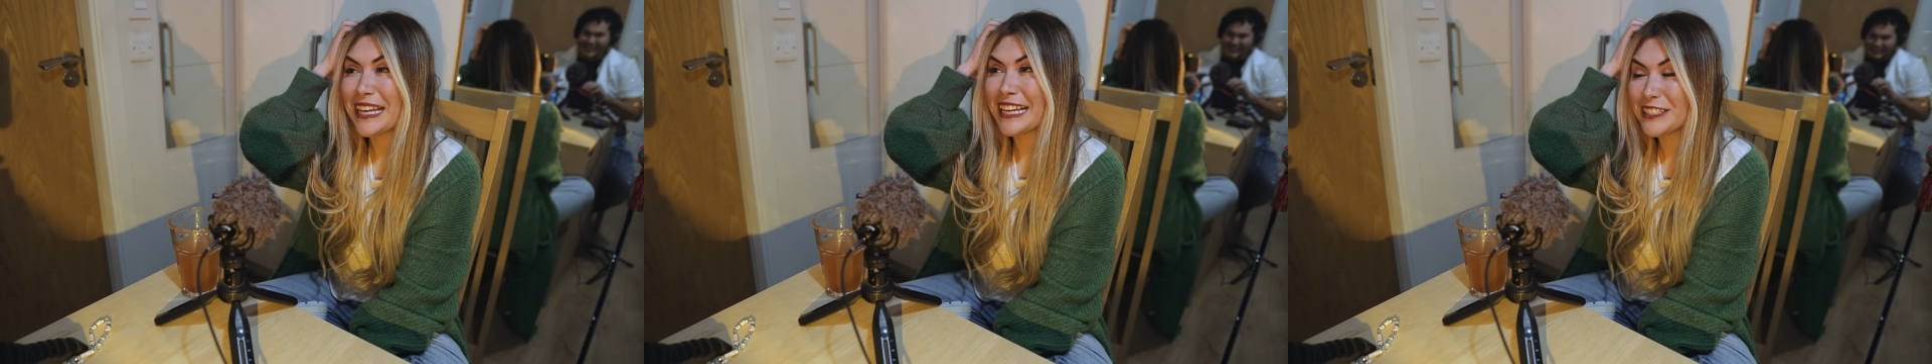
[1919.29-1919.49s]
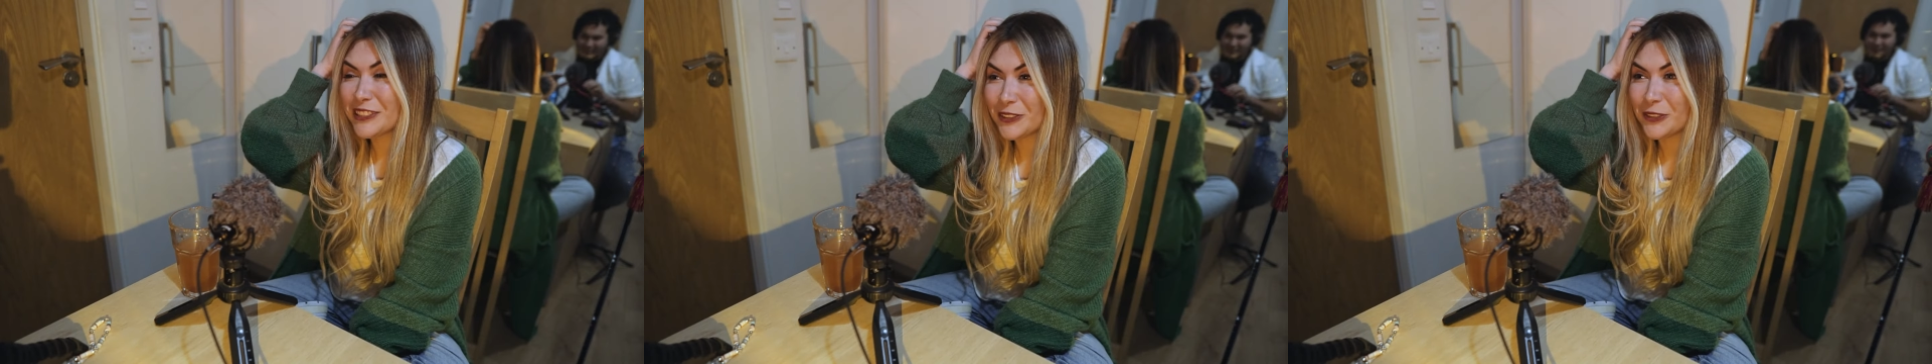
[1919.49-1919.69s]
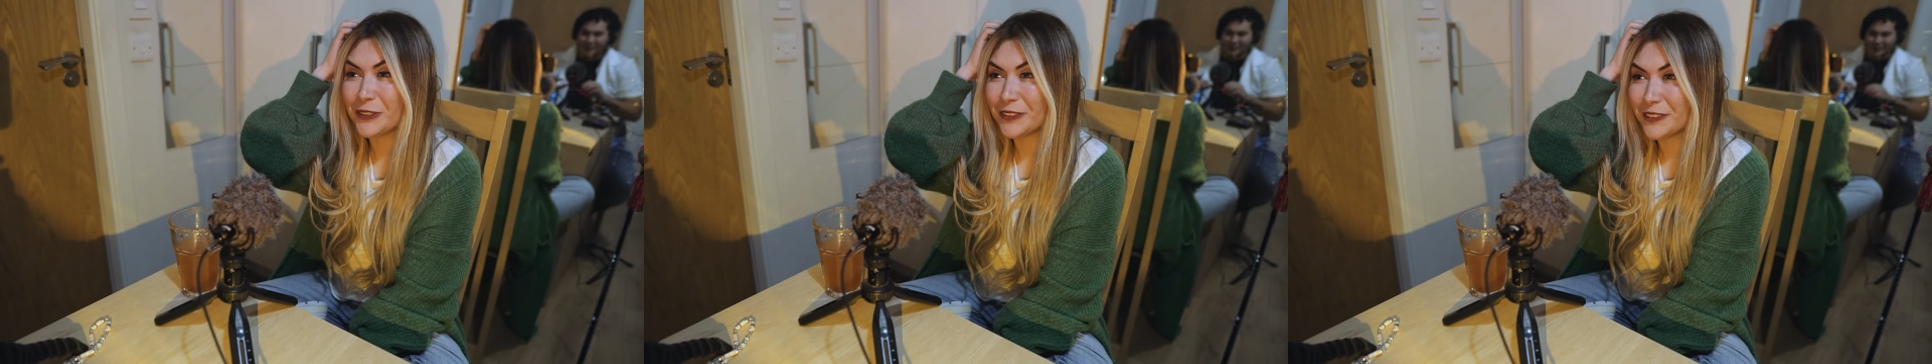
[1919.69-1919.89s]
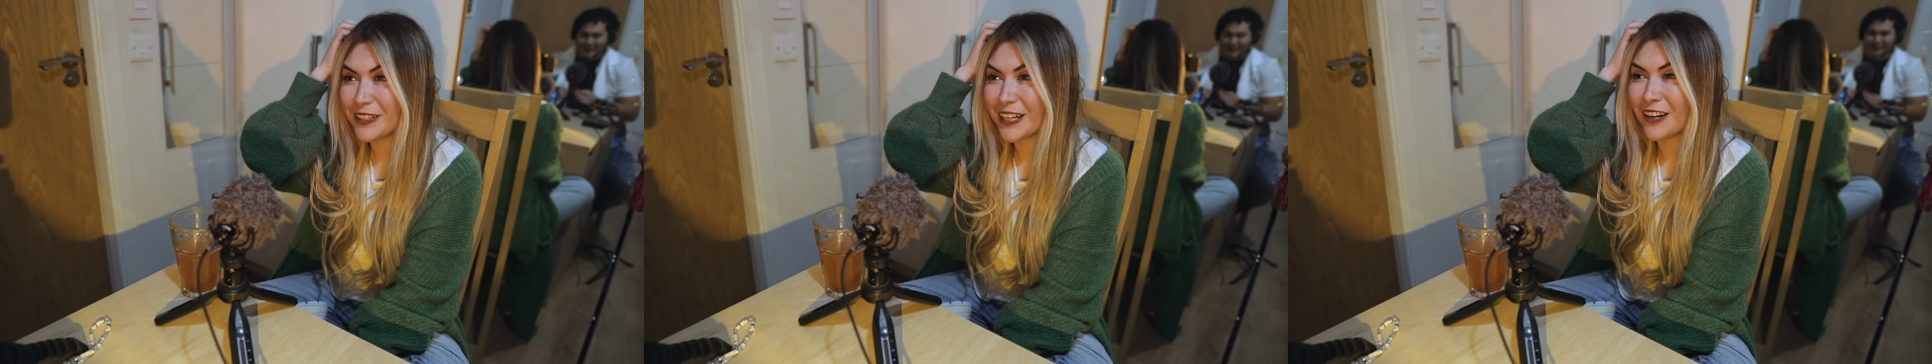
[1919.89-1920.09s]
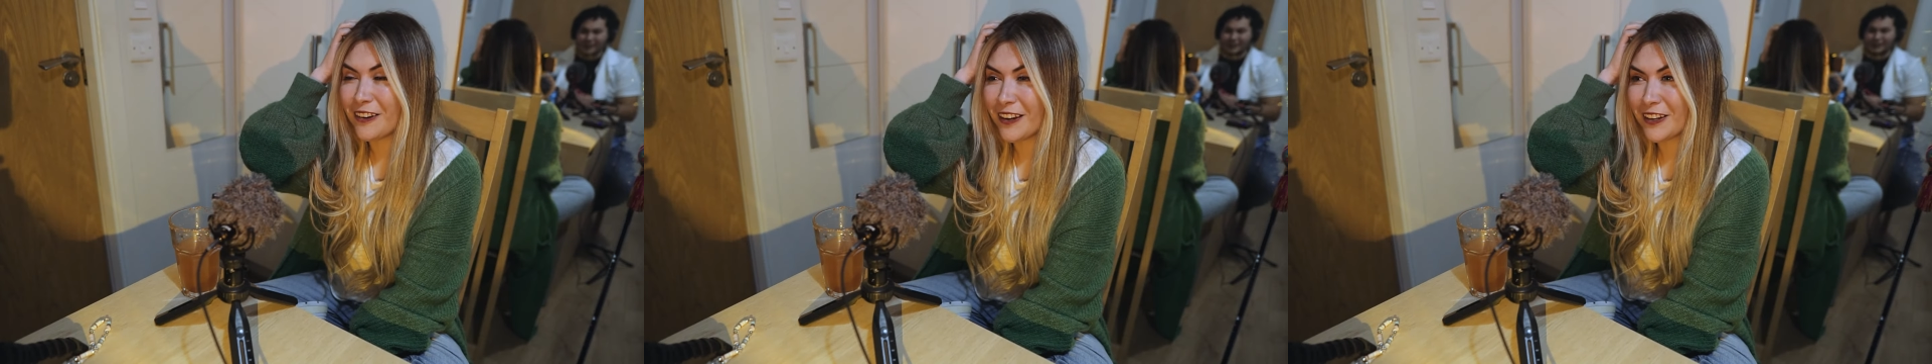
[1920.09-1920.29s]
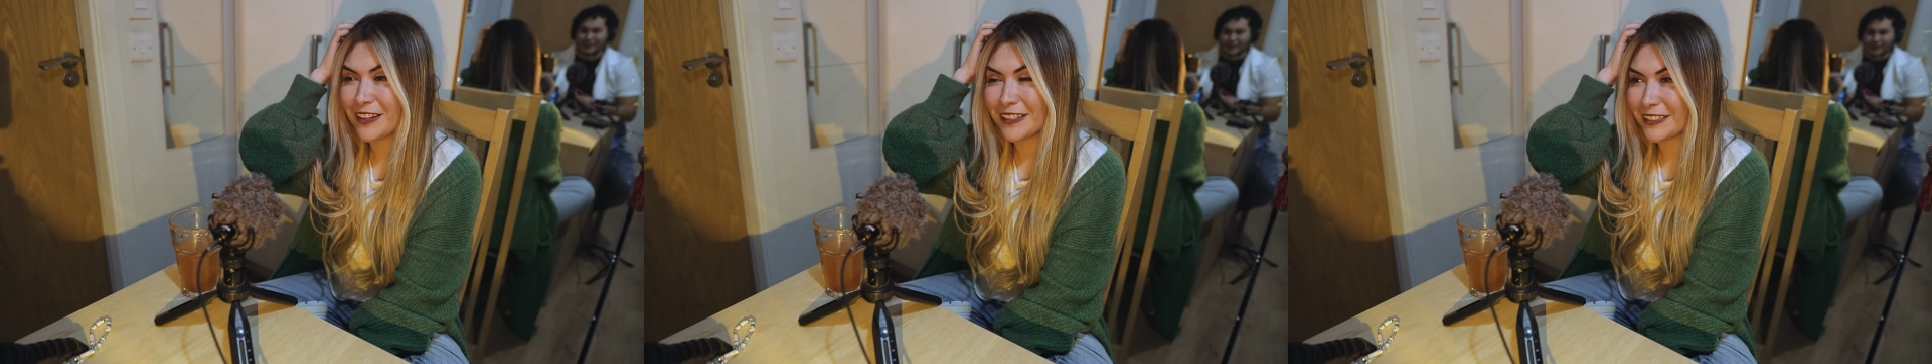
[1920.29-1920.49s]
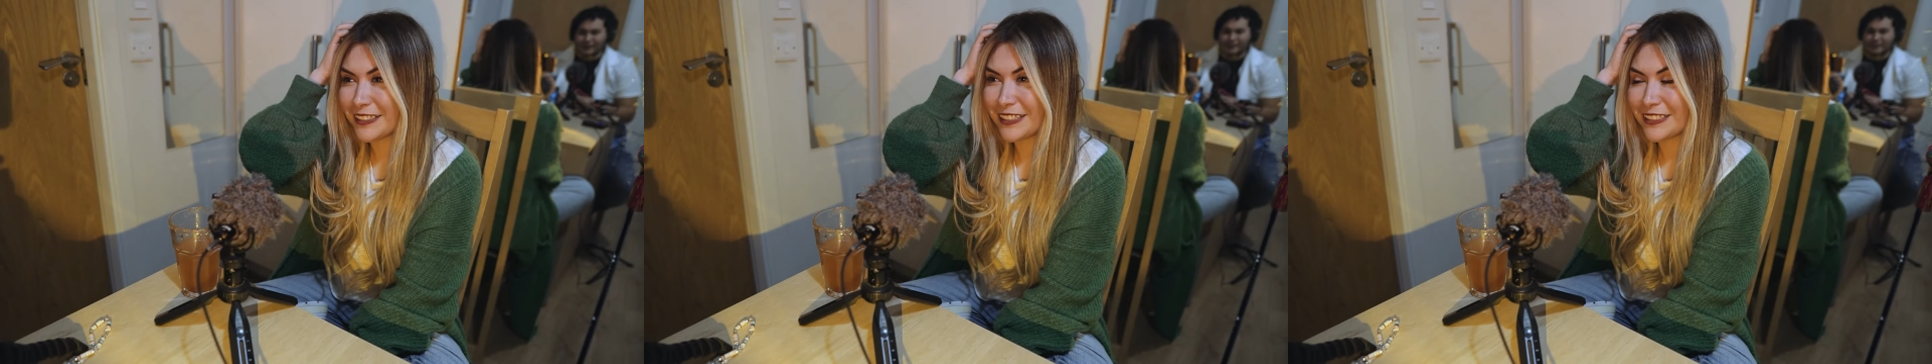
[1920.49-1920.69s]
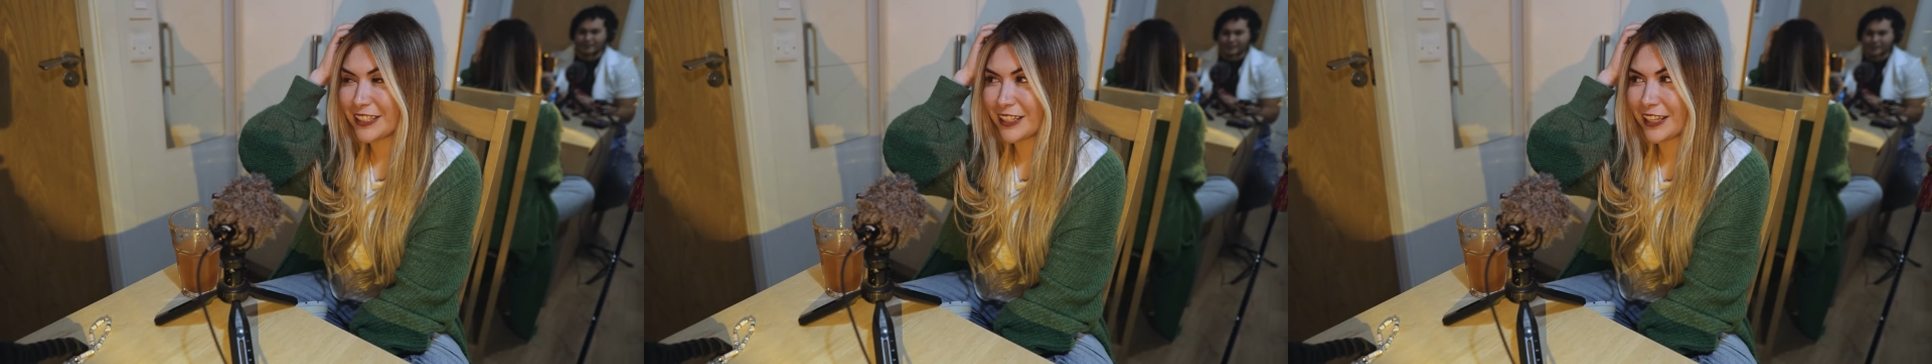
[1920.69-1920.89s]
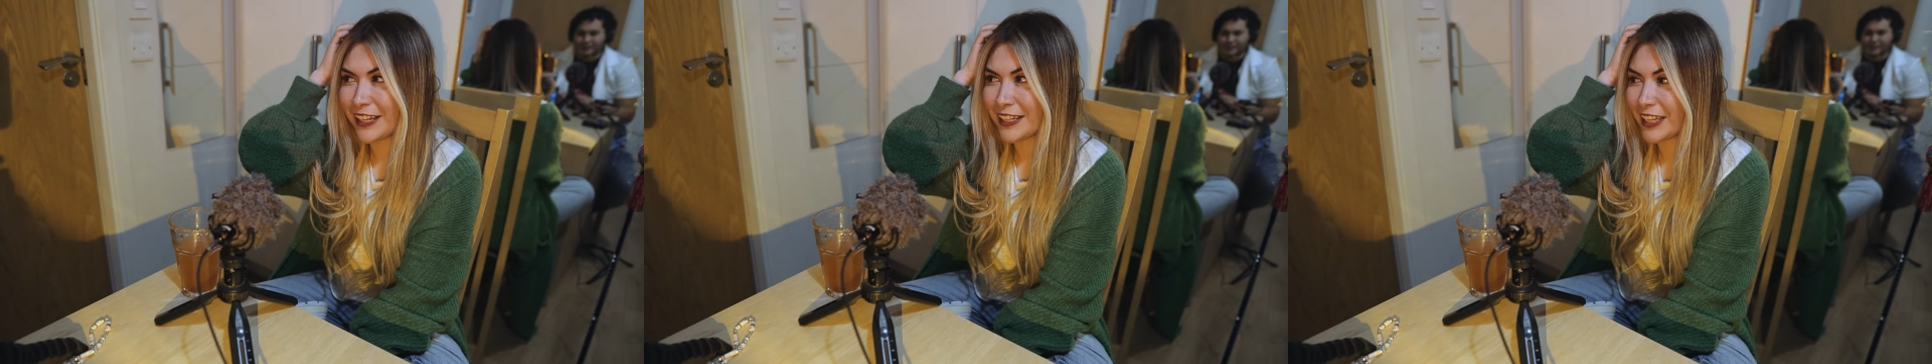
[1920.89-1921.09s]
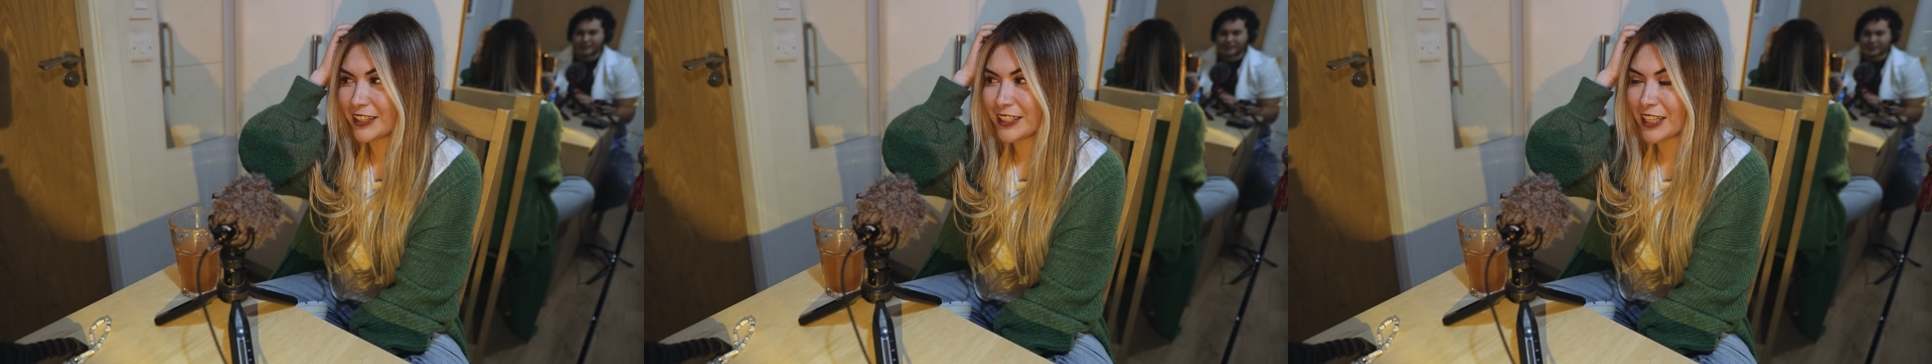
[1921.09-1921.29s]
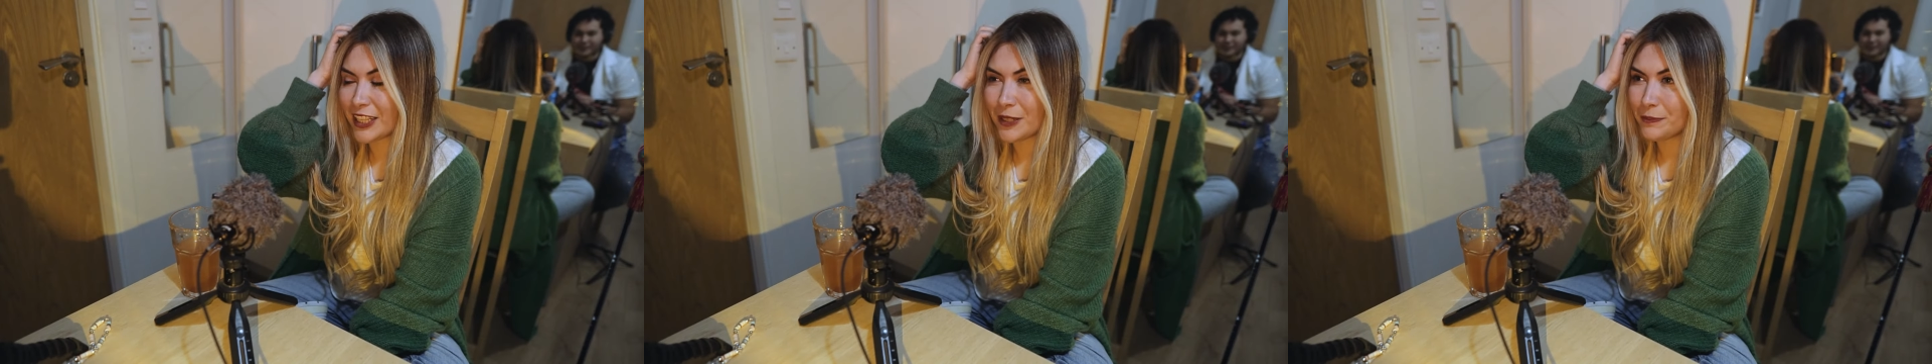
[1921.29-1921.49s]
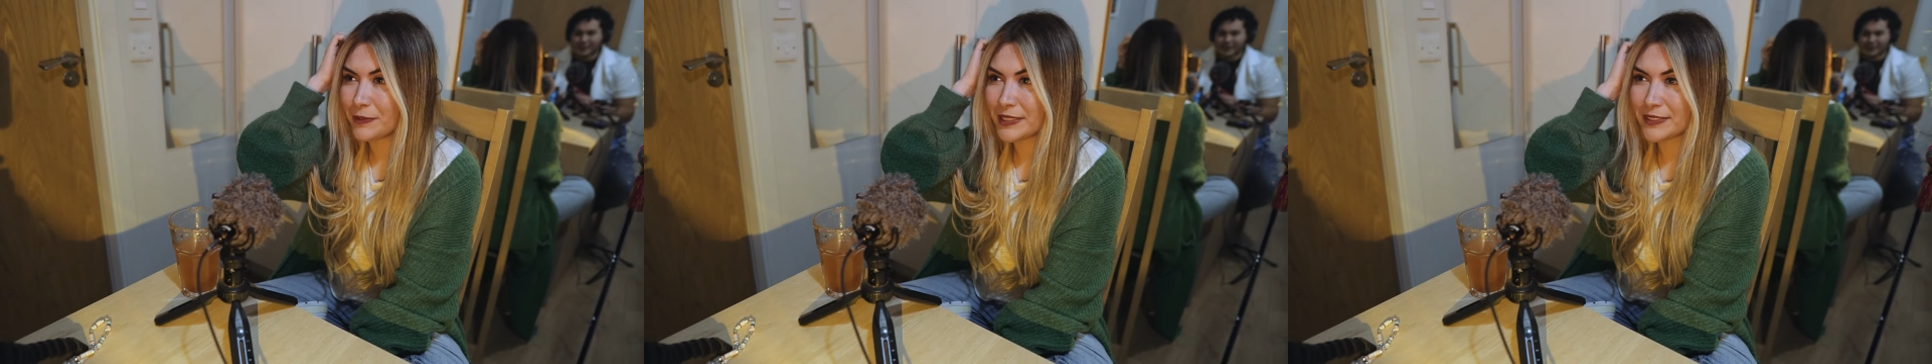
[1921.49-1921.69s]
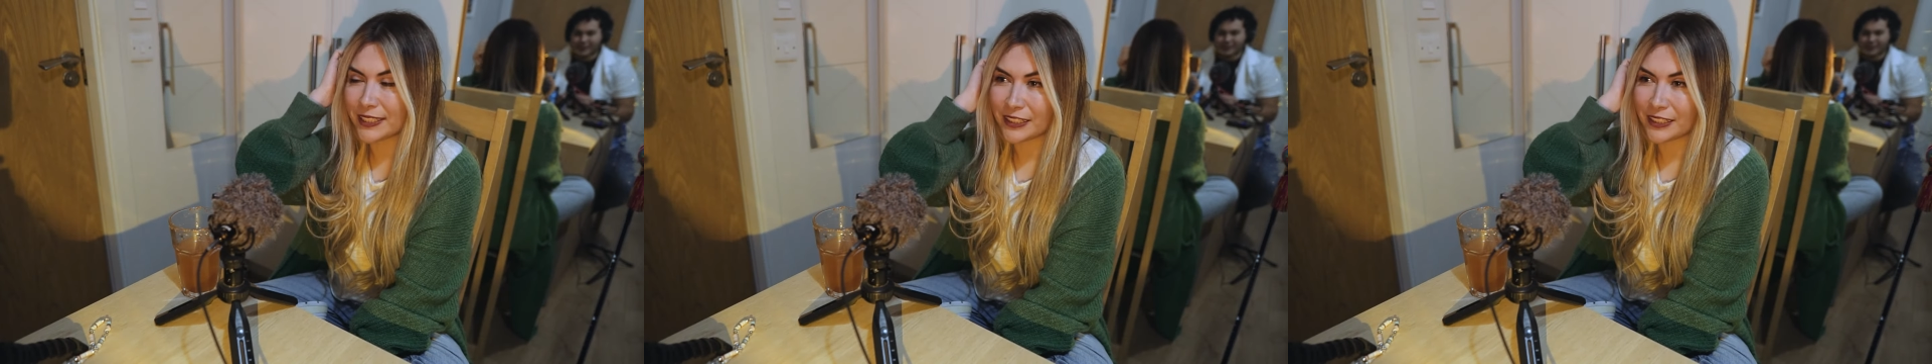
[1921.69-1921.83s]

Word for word: Eso, el, que te adaptes